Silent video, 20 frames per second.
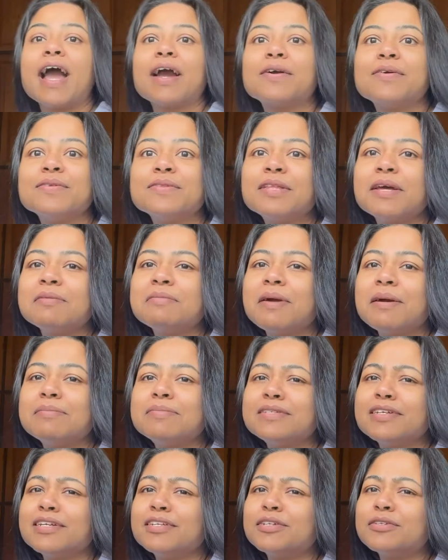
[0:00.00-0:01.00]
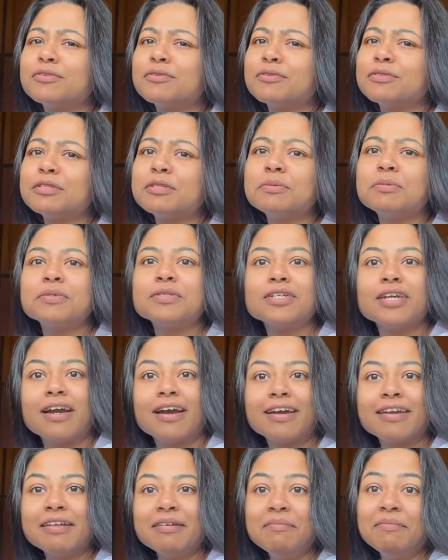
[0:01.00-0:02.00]
এখন তাই ভাবছি এডিট করতে বসে
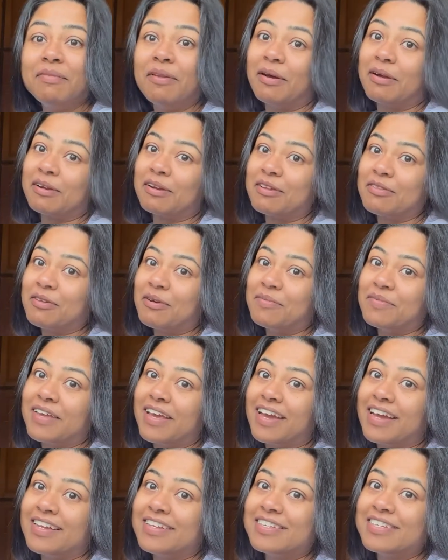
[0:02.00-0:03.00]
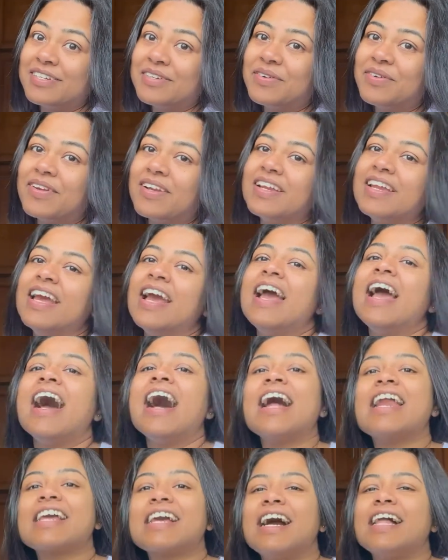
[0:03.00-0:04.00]
আরে ব্লগটা তো আমি এন্ডই করিনি
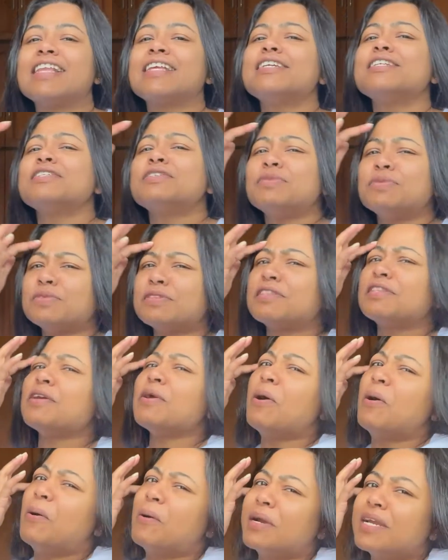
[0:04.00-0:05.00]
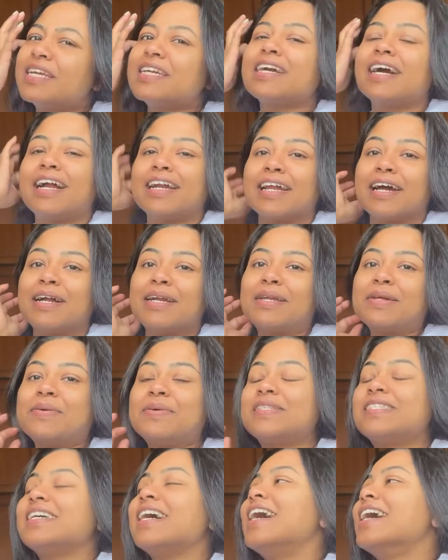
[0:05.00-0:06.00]
আর কালকে সত্যি অনেক হাঁটাহাঁটি
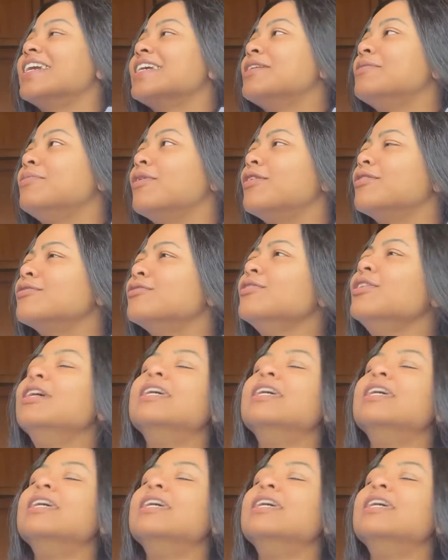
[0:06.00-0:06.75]
হয়েছে আর কি বলো তো